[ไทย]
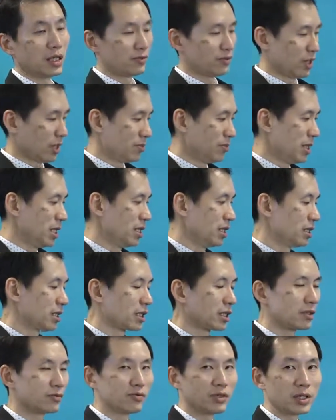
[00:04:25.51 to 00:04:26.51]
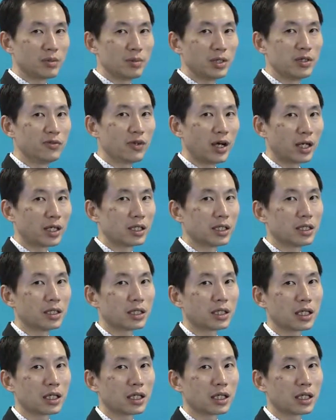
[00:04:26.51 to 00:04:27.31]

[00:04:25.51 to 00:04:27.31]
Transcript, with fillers: ไฟ B นะครับไฟ B ฝั่งนี้